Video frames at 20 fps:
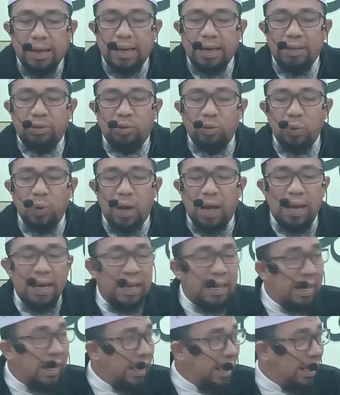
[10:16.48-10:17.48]

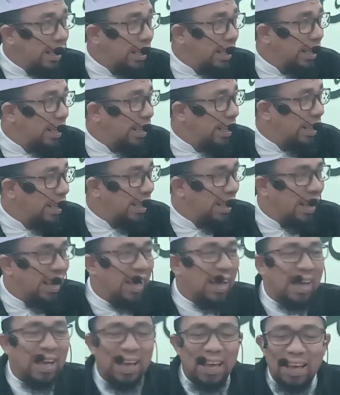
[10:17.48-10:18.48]
Kecuali
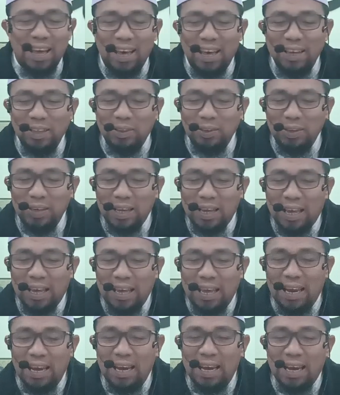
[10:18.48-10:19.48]
ah itu dia
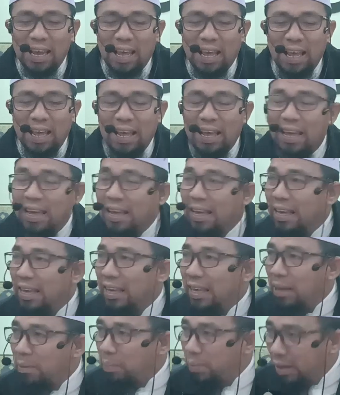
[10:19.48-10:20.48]
illa
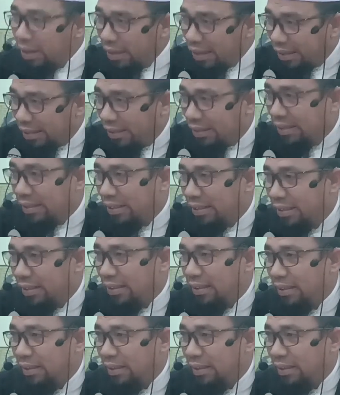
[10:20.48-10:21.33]
iblis.